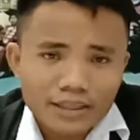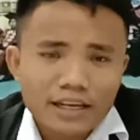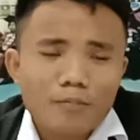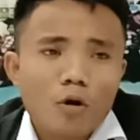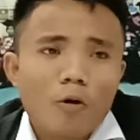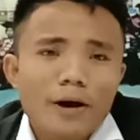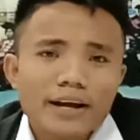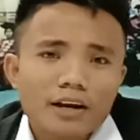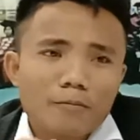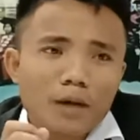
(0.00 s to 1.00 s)
Artinya bahwa
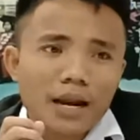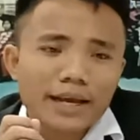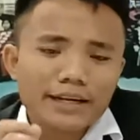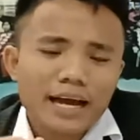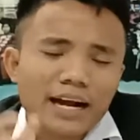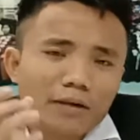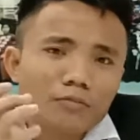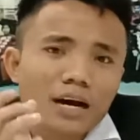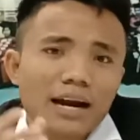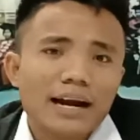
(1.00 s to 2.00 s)
wakil gembala ini akan
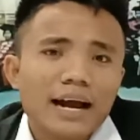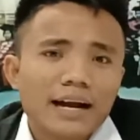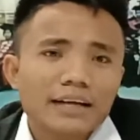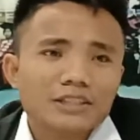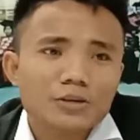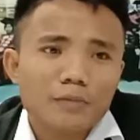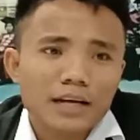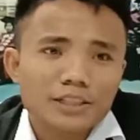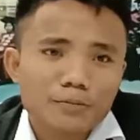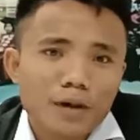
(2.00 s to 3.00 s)
mengarahkan
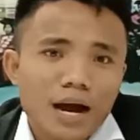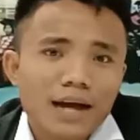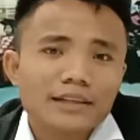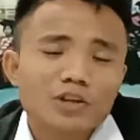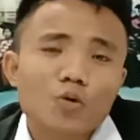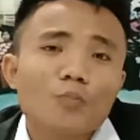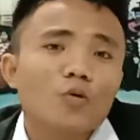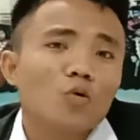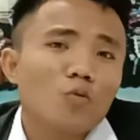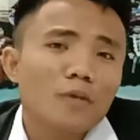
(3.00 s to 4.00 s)
jemaat-jemaat ataupun